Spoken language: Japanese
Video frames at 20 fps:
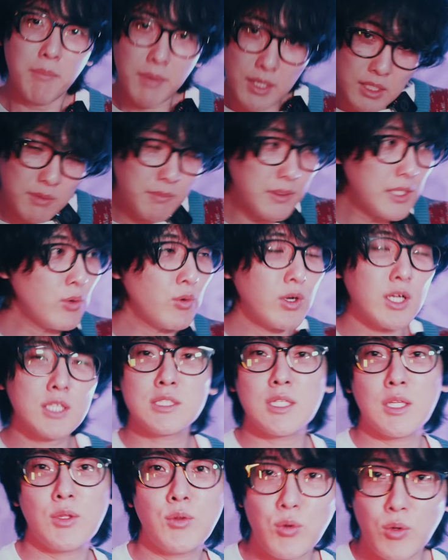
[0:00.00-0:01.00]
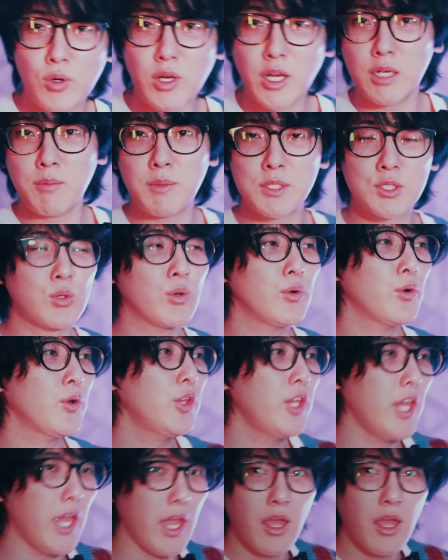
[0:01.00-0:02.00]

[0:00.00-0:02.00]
まだまだおかしなところあります、この家。